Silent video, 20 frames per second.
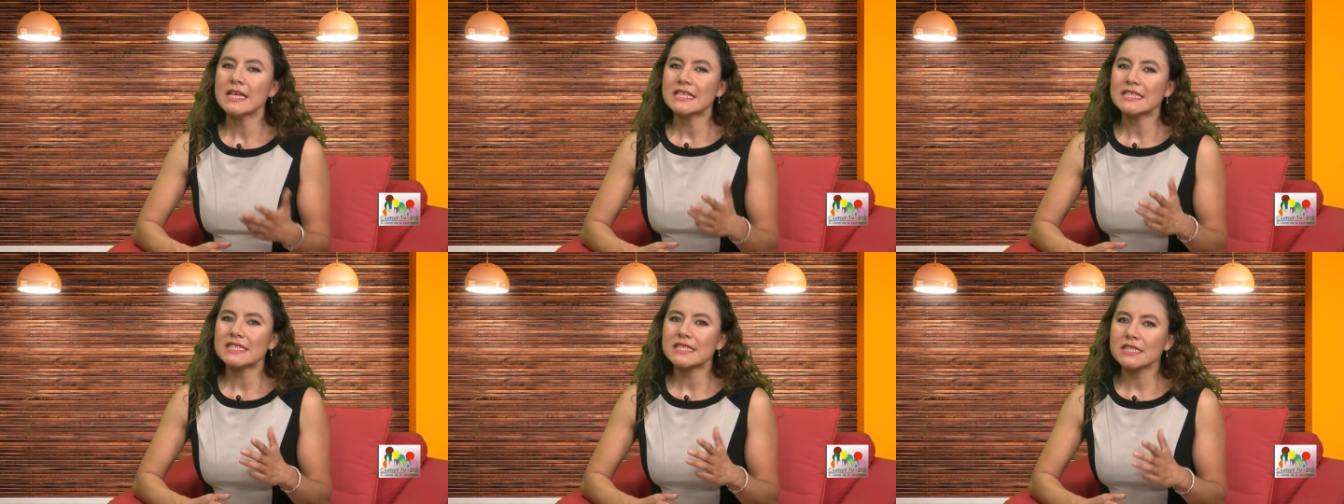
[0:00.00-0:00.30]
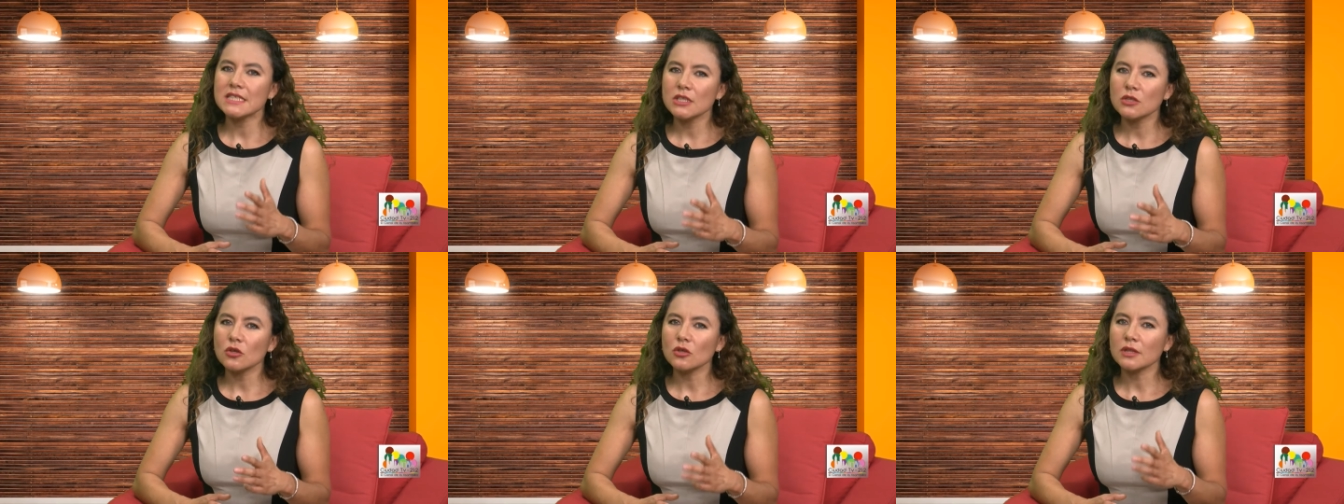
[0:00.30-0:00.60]

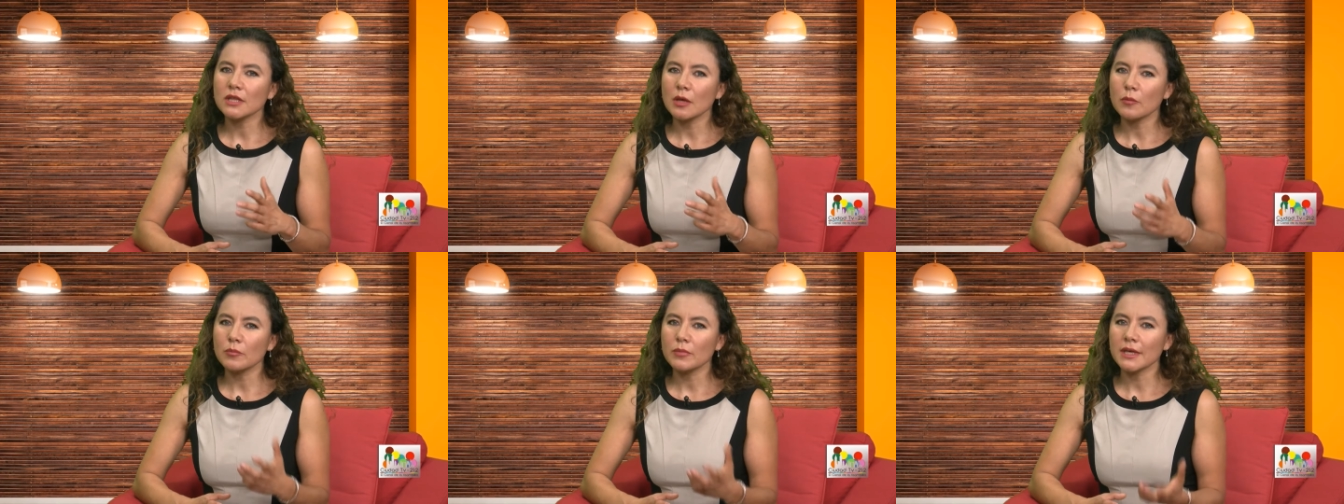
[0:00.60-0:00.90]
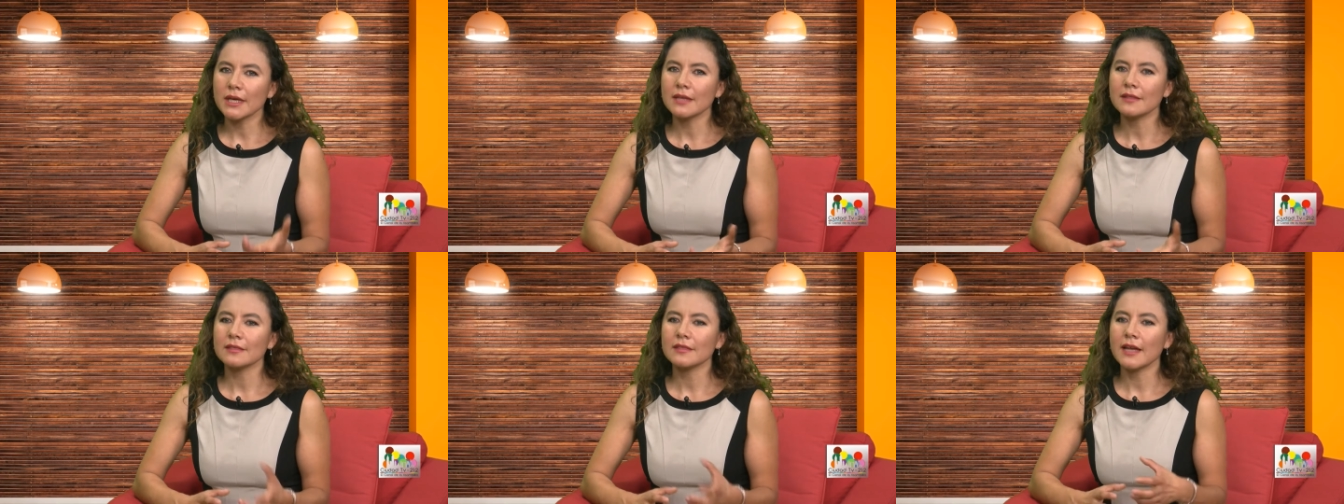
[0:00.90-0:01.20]
sino
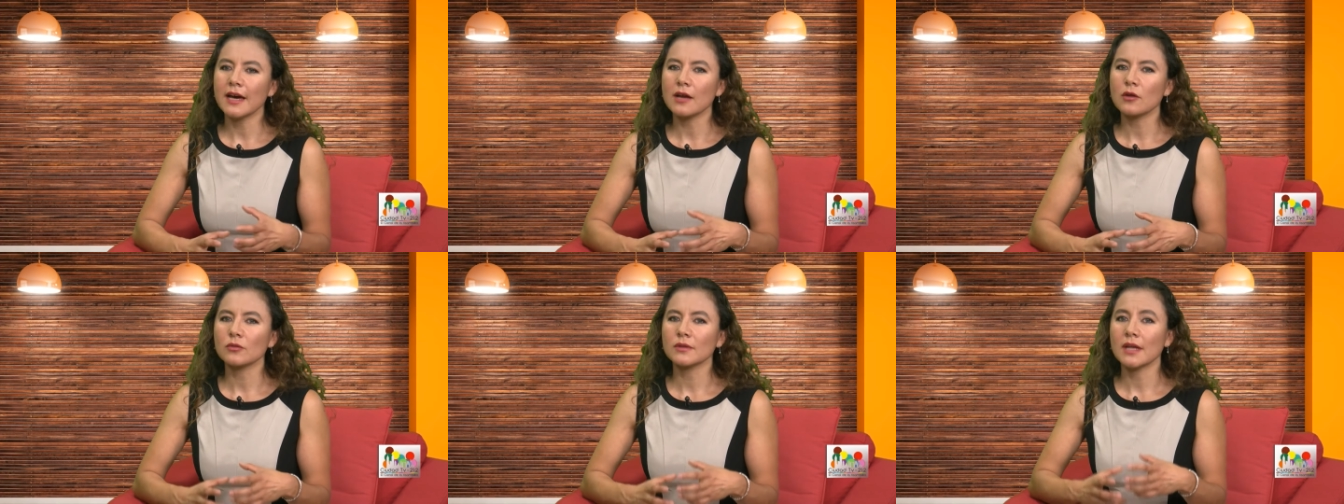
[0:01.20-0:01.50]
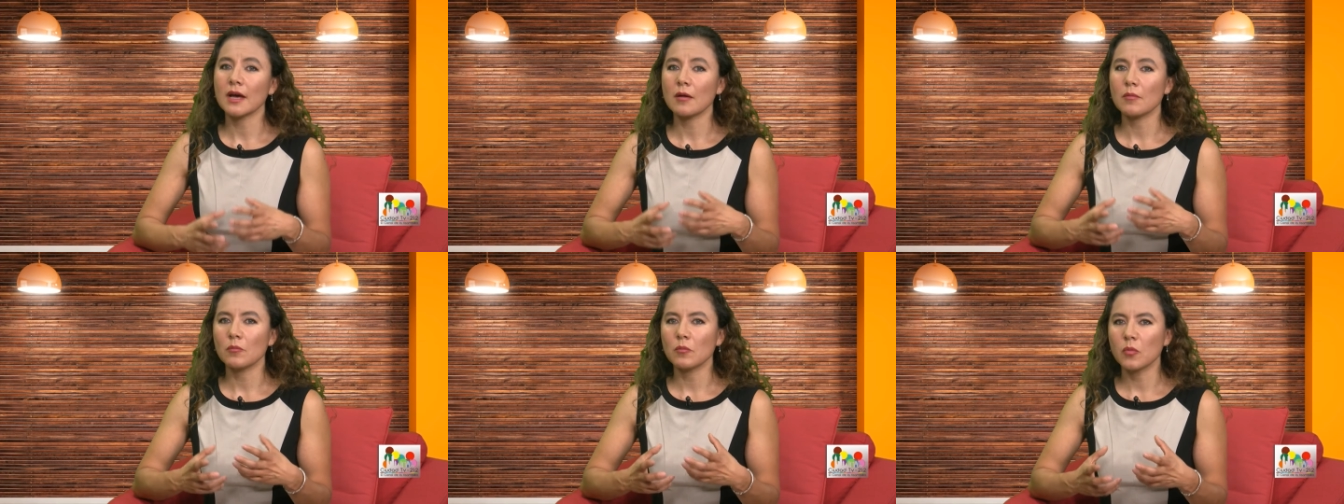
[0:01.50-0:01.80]
también dar
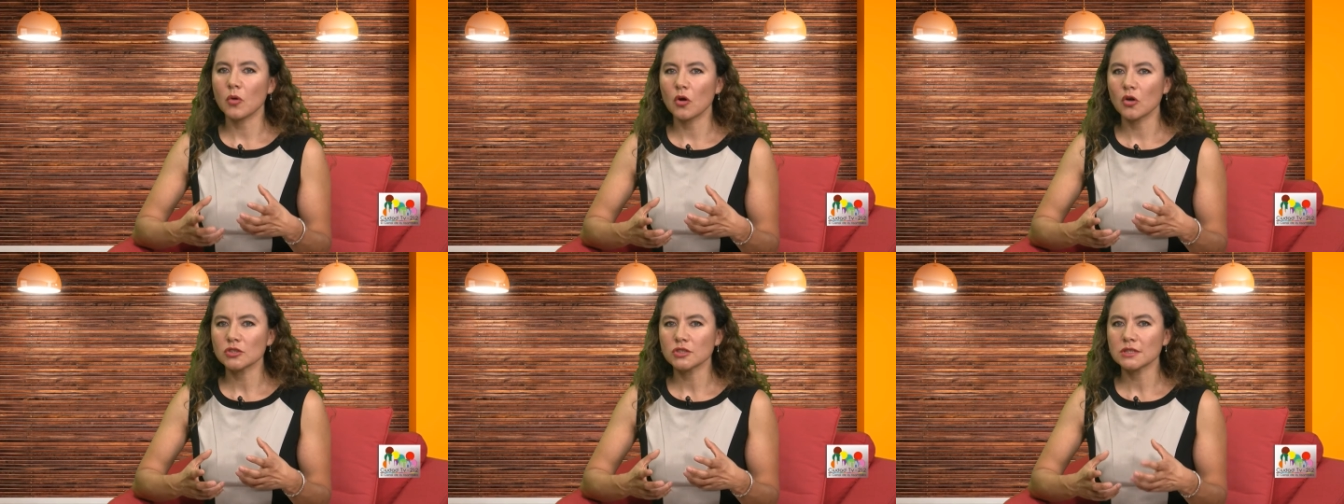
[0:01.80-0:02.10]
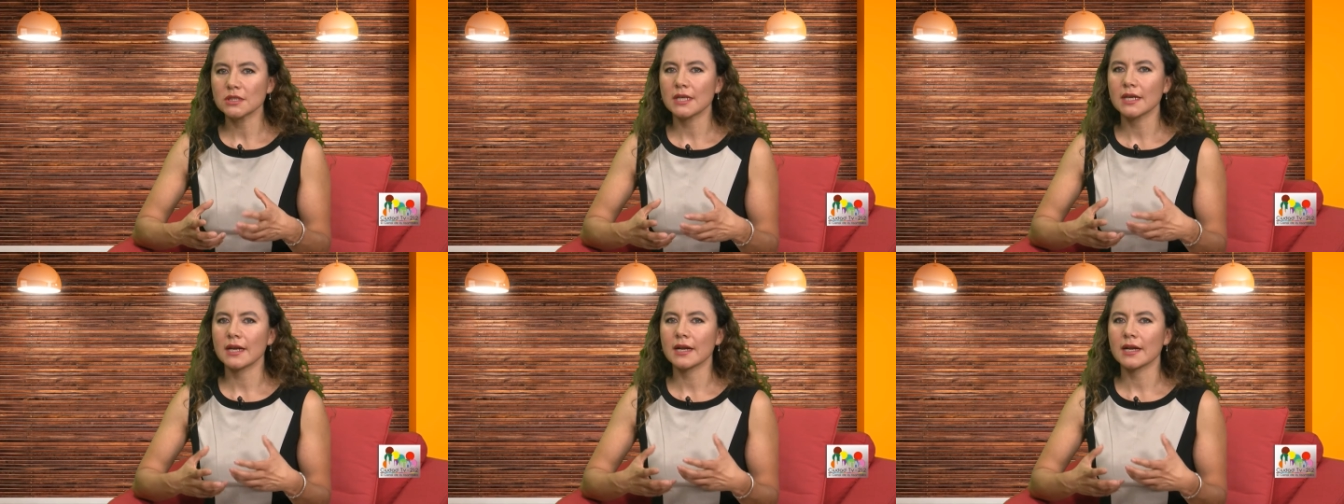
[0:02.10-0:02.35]
una voz